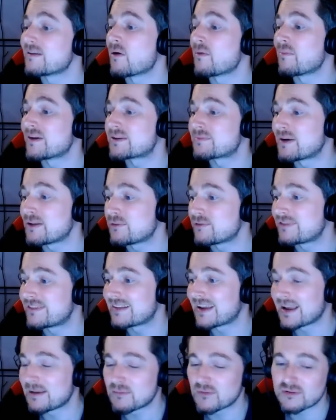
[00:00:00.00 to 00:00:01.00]
mais ça m'empêche pas
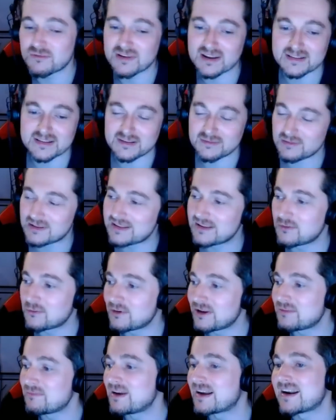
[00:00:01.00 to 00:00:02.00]
de stream, de faire des
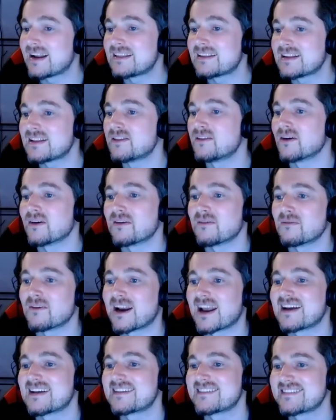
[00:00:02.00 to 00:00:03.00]
vidéos et de m'éclater dedans.
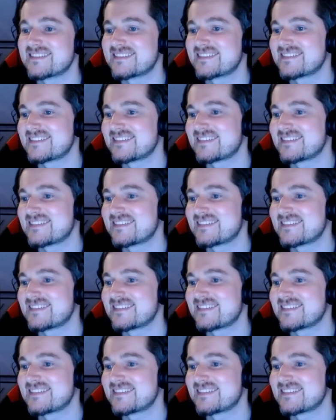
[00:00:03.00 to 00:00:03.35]
Voilà.